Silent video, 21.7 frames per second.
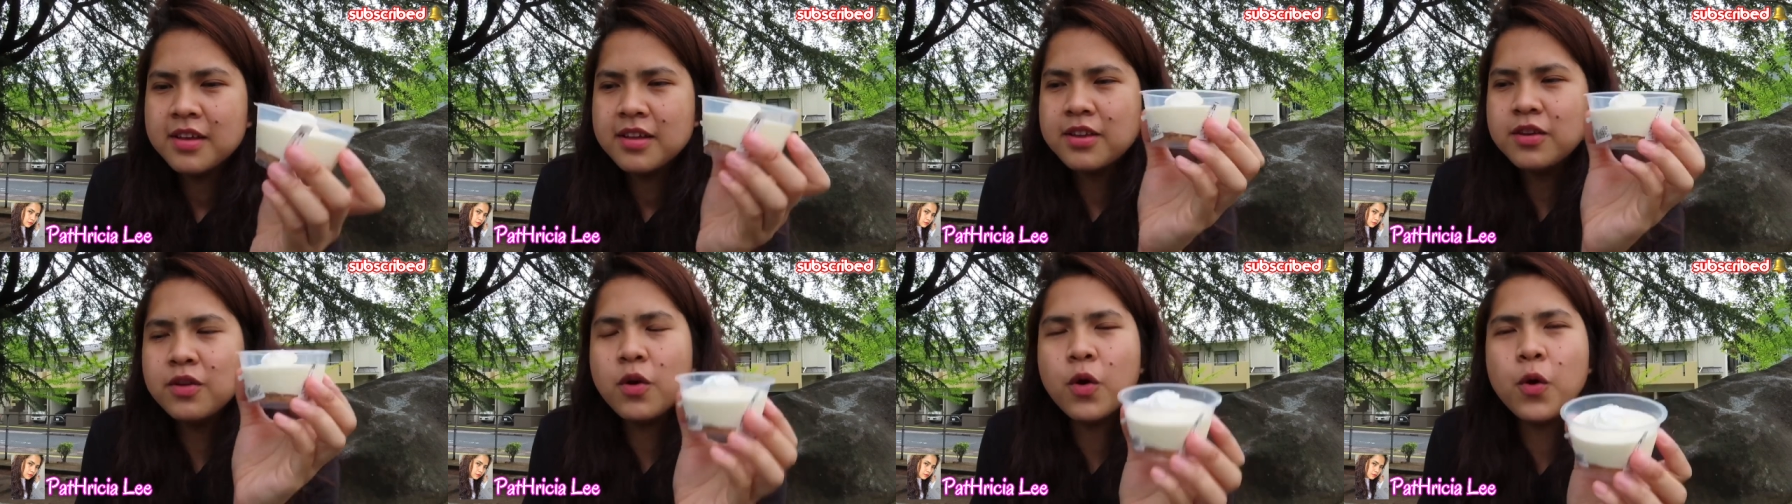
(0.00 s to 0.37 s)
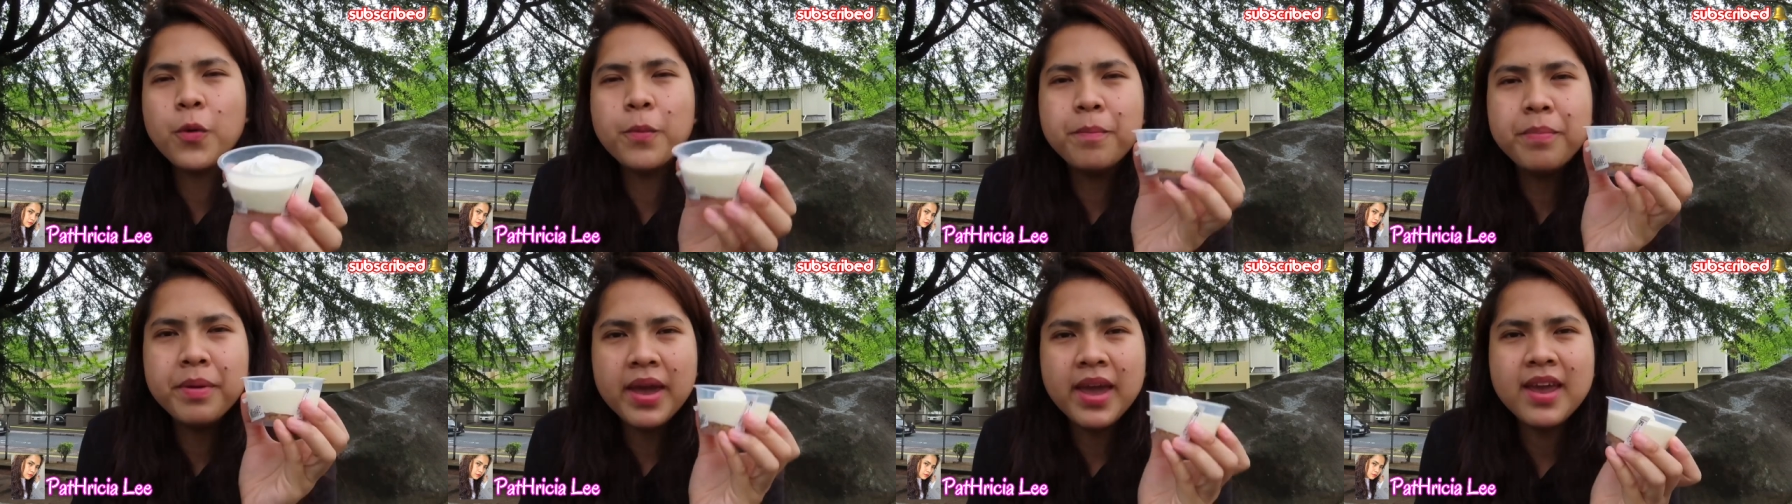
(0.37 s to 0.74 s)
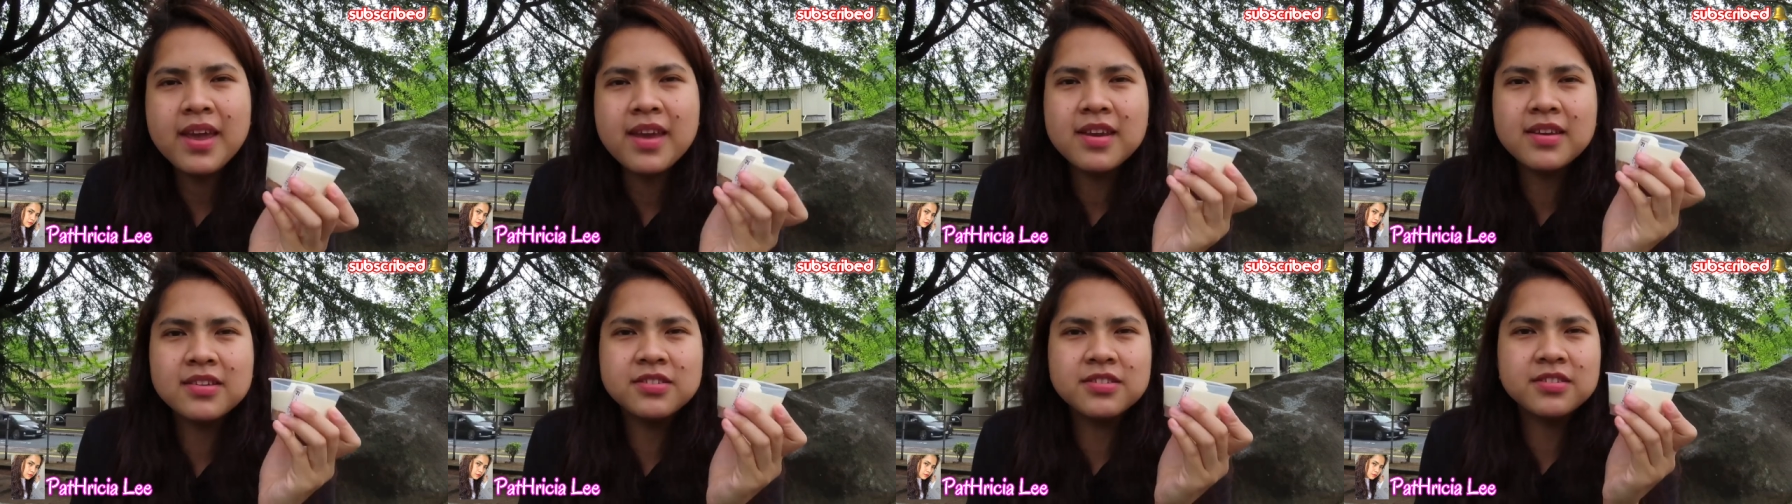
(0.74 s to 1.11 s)
no-bake
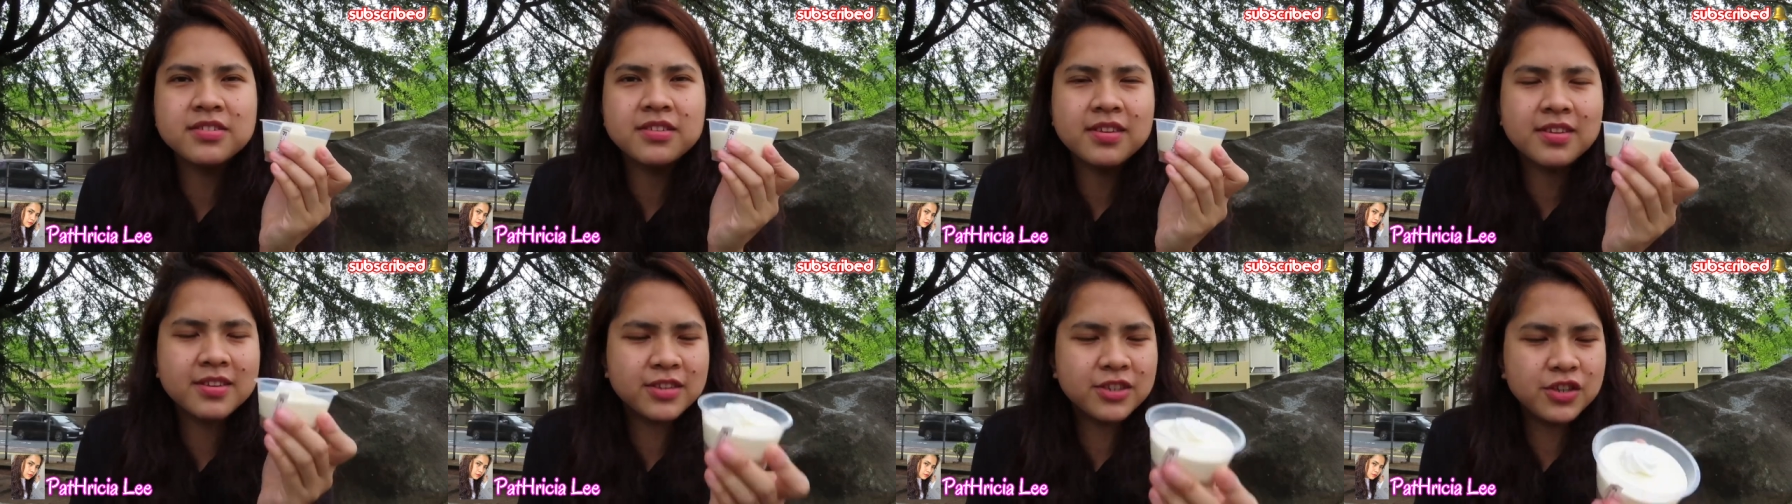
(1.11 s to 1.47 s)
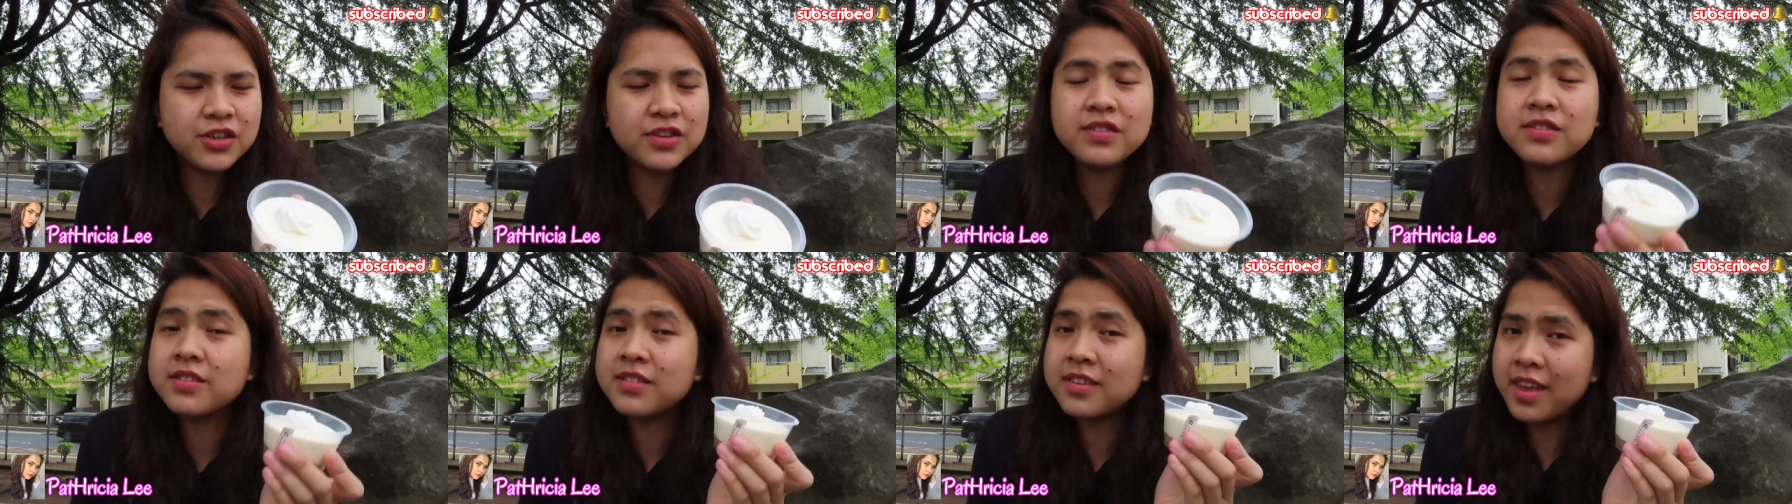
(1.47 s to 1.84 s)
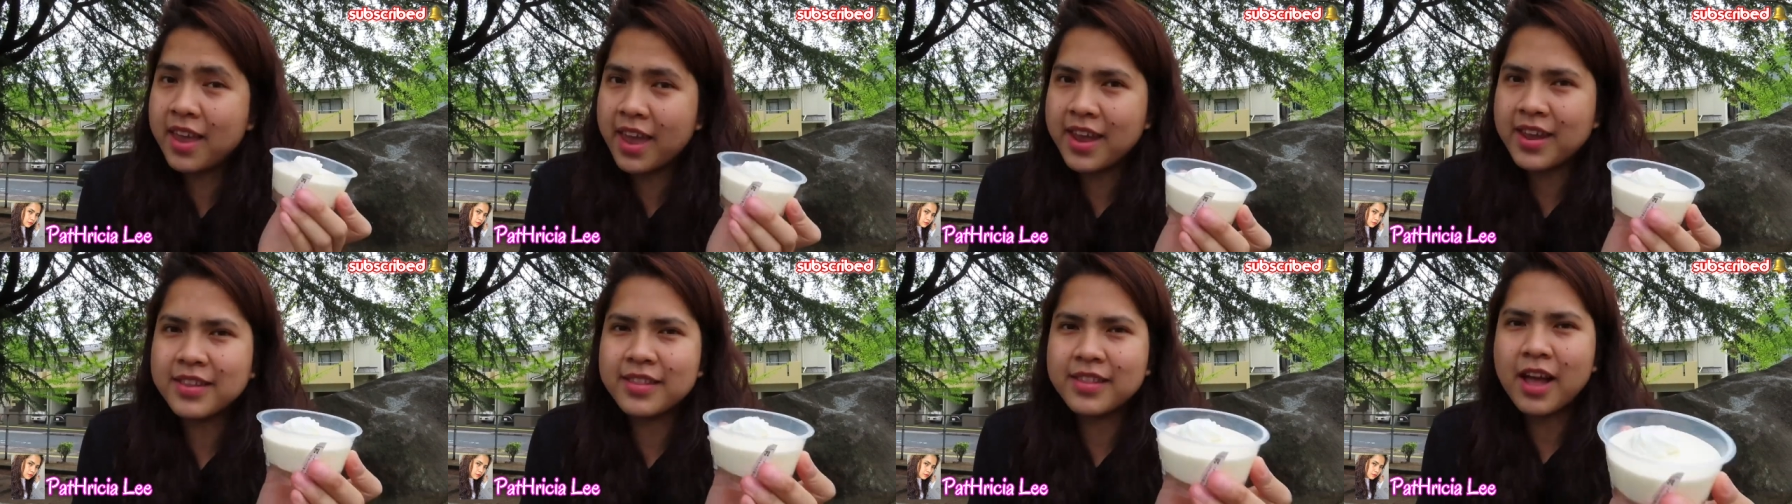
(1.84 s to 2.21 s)

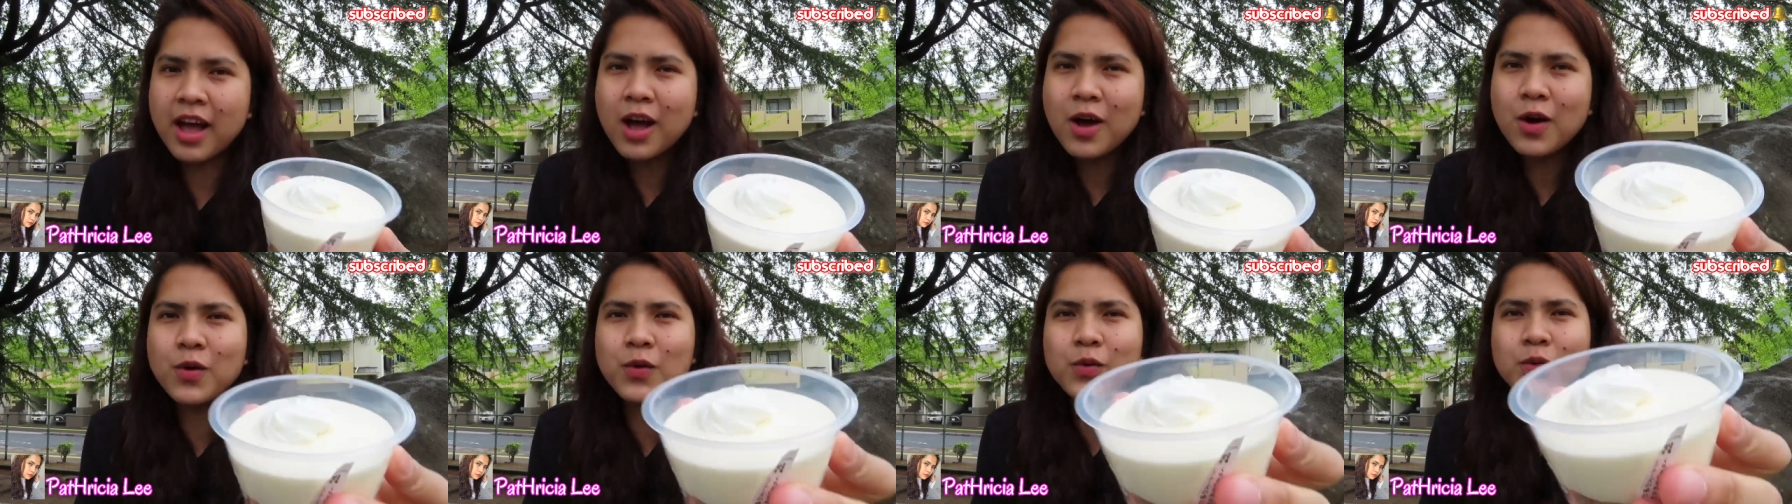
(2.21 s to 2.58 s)
cheesecake daw.